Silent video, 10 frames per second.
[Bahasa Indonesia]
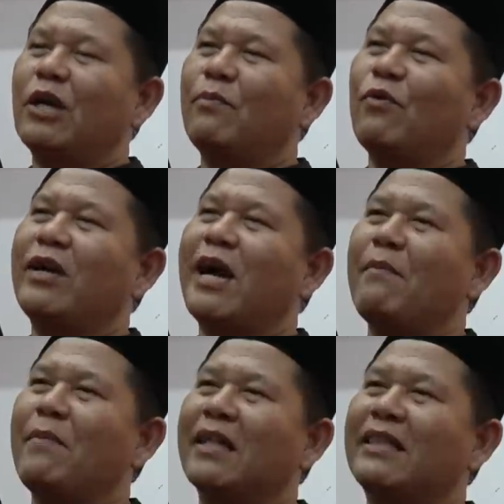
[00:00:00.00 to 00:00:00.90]

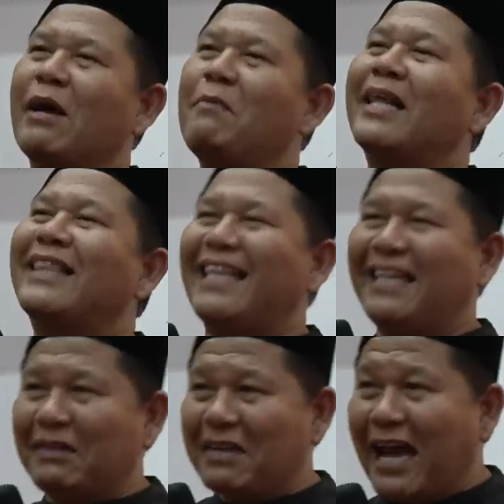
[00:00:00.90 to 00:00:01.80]
terbuka mata
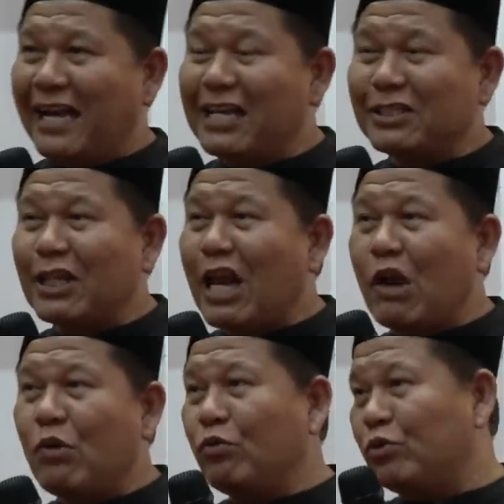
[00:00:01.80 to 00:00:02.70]
batin. Ini yang
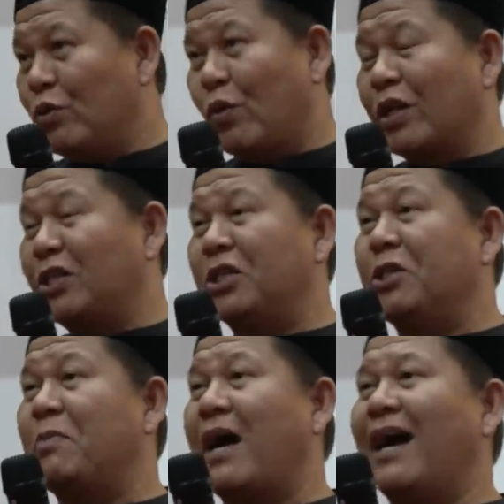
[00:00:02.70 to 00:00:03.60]
selalu orang
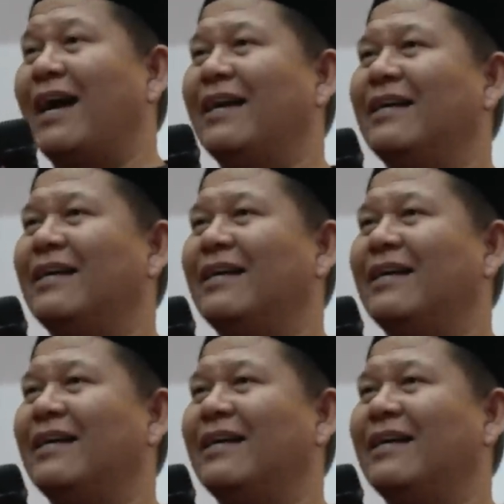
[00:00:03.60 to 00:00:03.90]
terjebak.